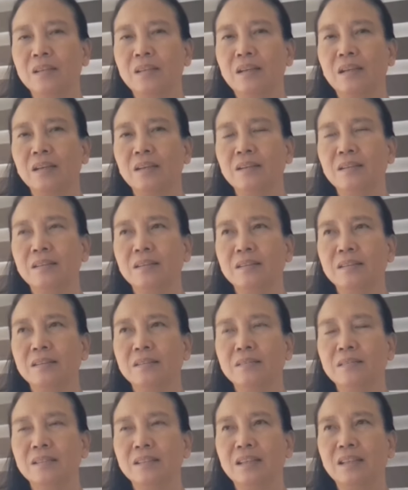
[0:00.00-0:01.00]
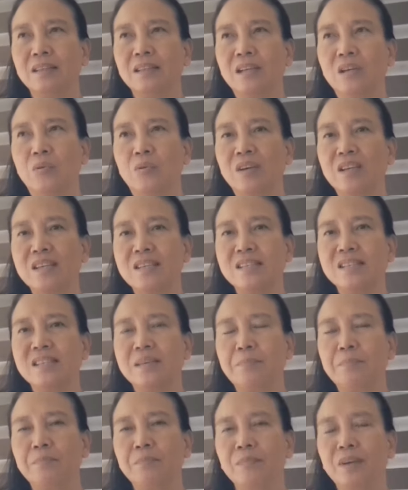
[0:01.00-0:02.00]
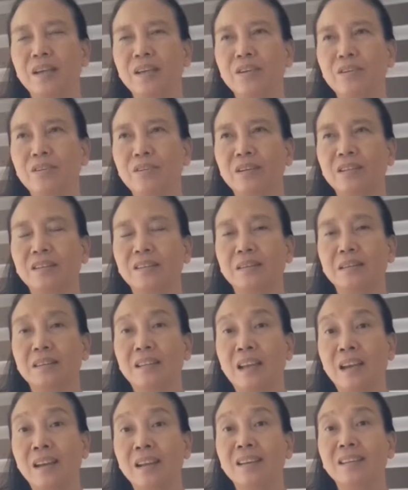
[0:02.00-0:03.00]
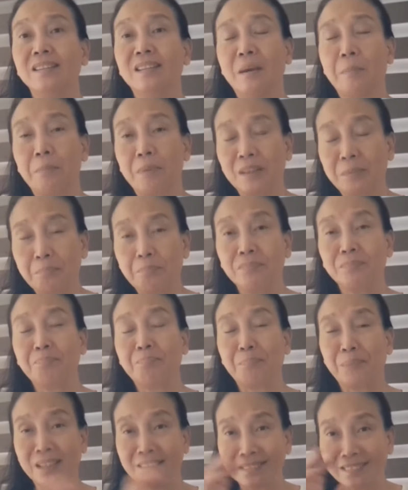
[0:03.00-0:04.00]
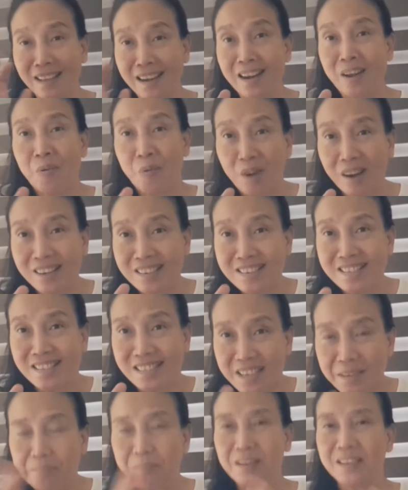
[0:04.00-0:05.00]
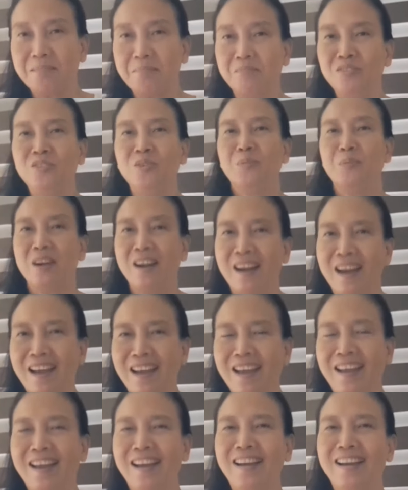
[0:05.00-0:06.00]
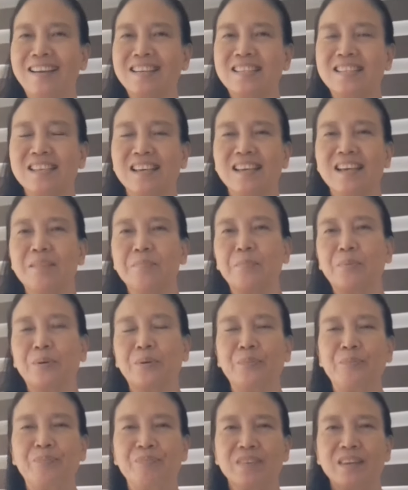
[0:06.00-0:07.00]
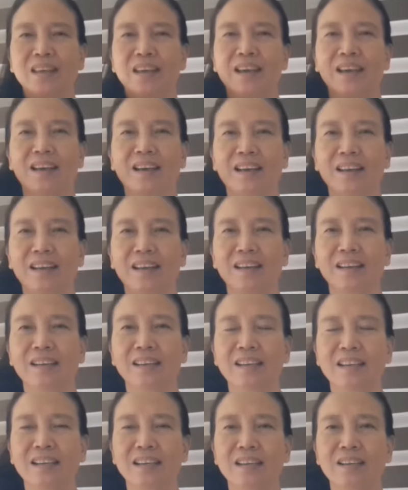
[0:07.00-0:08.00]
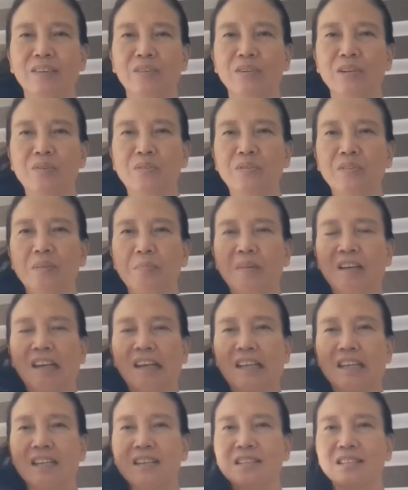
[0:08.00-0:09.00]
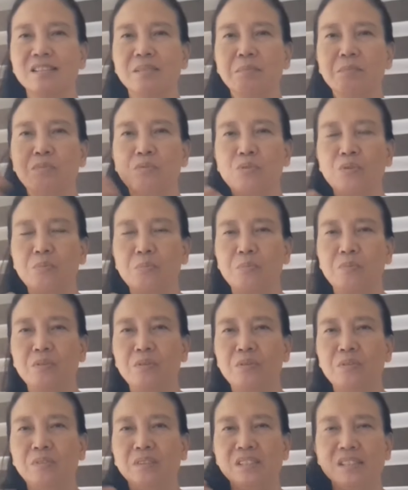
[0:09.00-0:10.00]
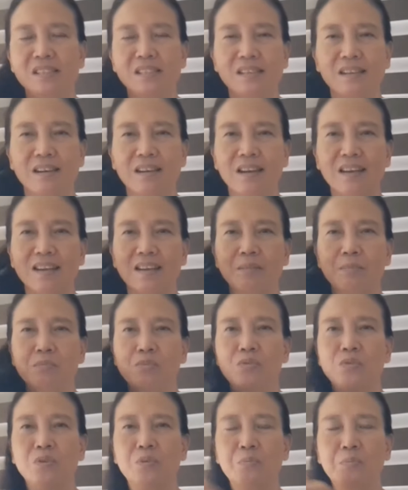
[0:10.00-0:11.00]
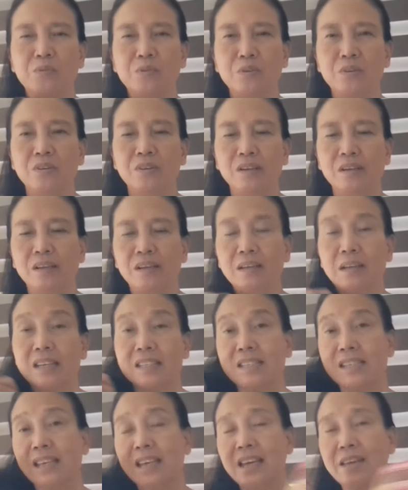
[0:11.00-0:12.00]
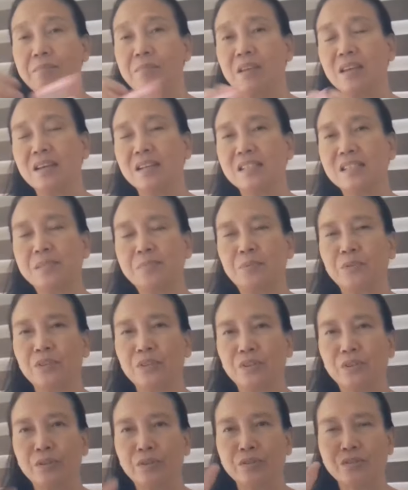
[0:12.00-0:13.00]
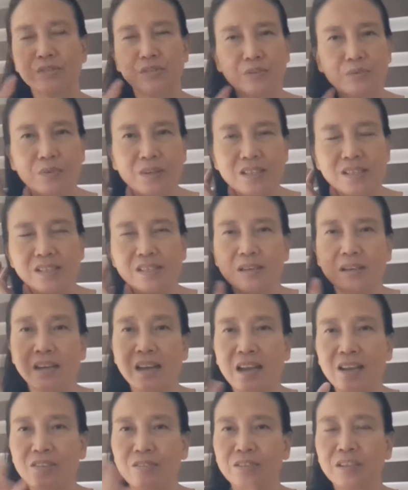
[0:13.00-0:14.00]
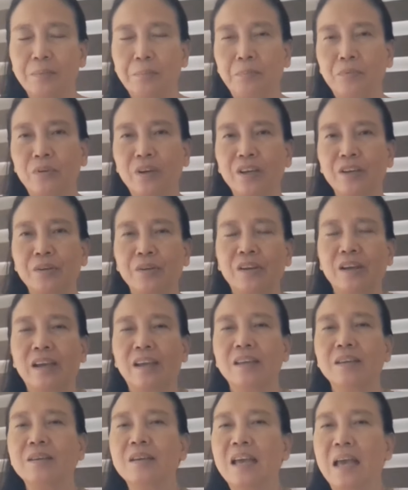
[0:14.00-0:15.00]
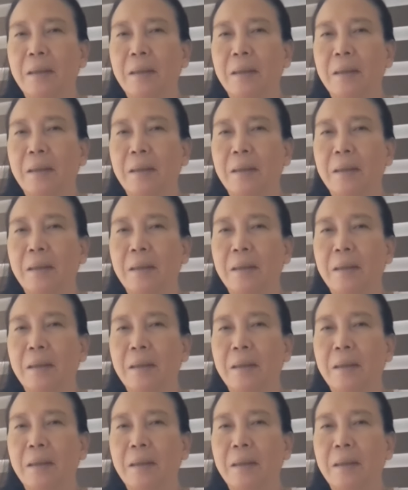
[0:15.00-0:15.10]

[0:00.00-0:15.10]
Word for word: naging dadalawang isip kayo at dal dapat pagdalawang isipan nyo na. Kasi nga po, uh, una-una maglalagas ang buhok mo, sisirain ang buhok mo, eh, kasi chemicals po ito. So once na lalo na po kayo ay